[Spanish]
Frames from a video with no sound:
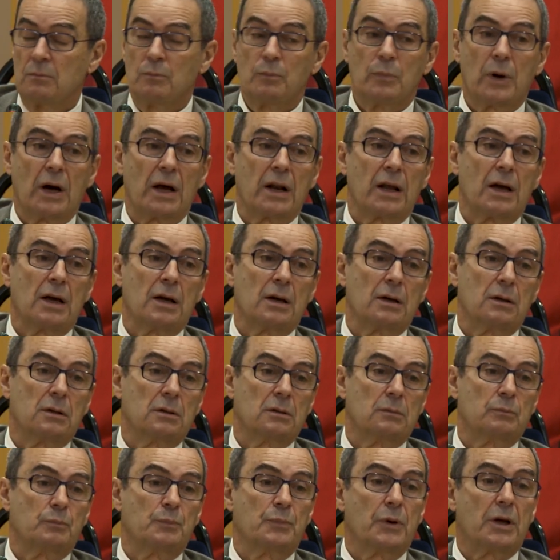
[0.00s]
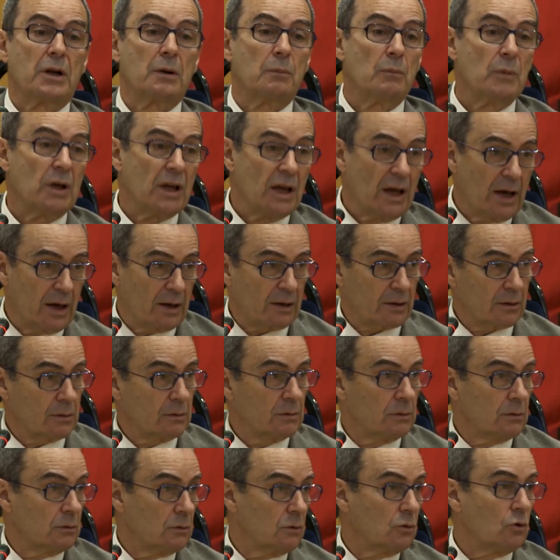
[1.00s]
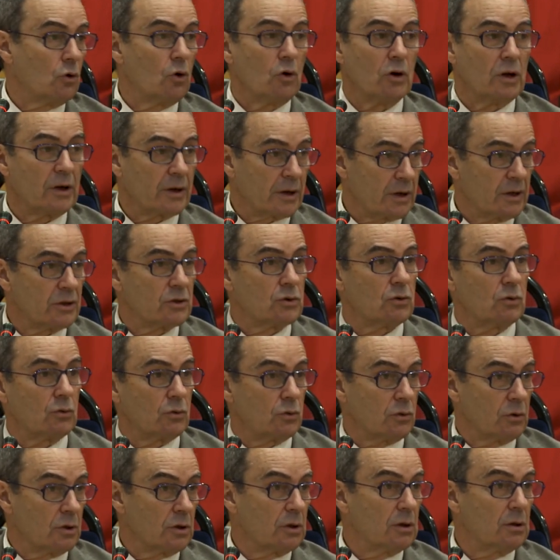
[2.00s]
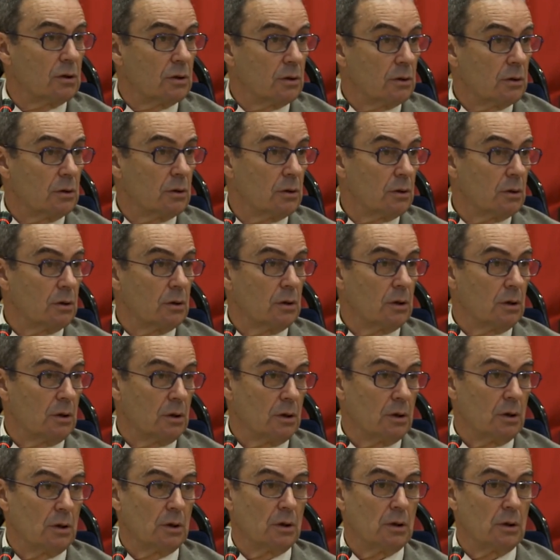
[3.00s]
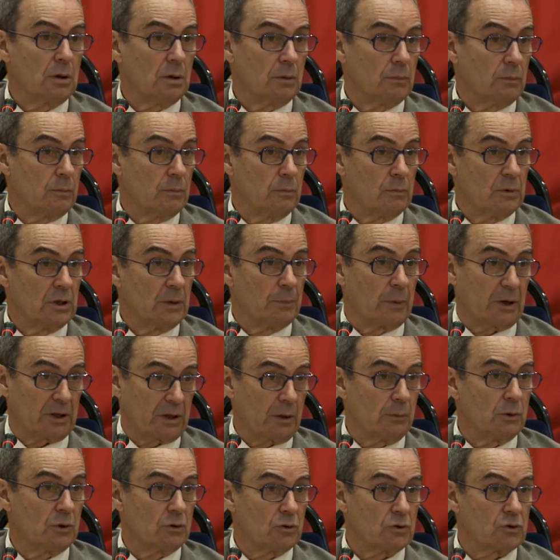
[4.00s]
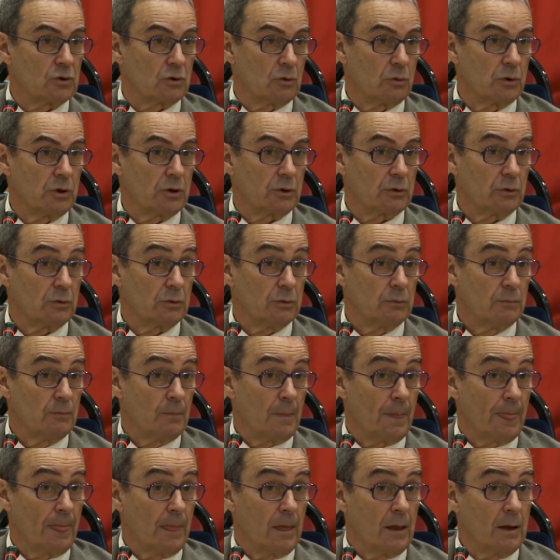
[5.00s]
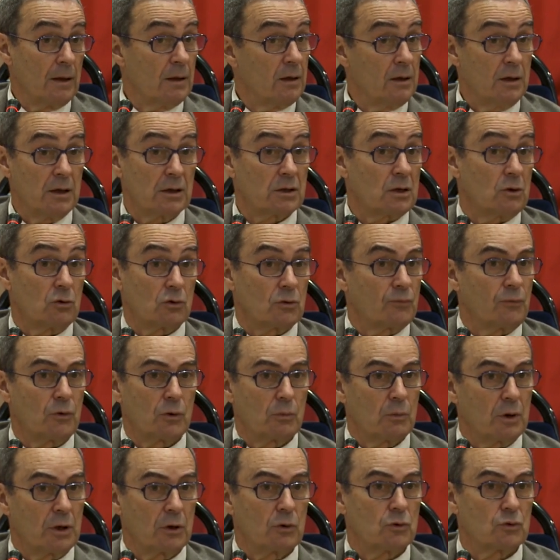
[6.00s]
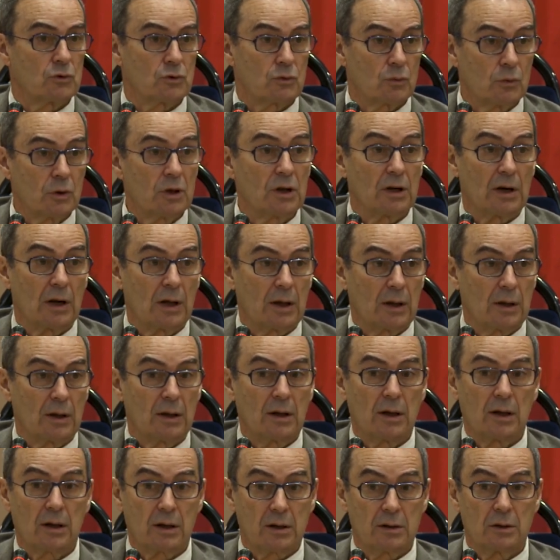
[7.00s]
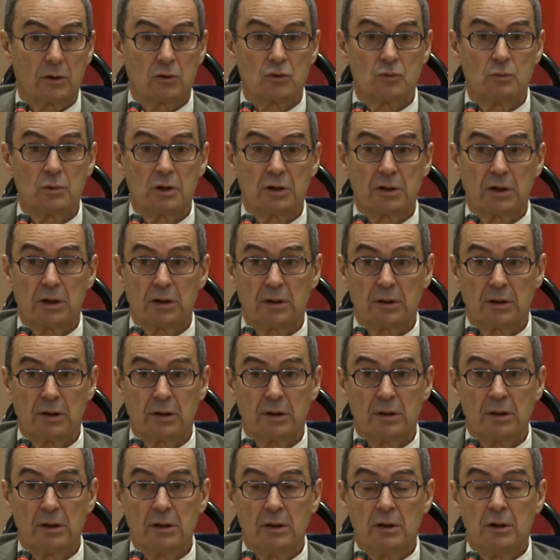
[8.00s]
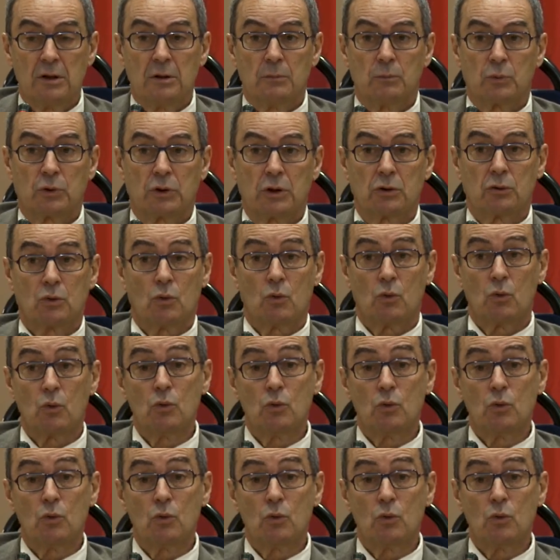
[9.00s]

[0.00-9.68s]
para permear con el resto de eh, departamentos de gobierno. Y eso no es forma de construir la Agenda 2030. Por tanto,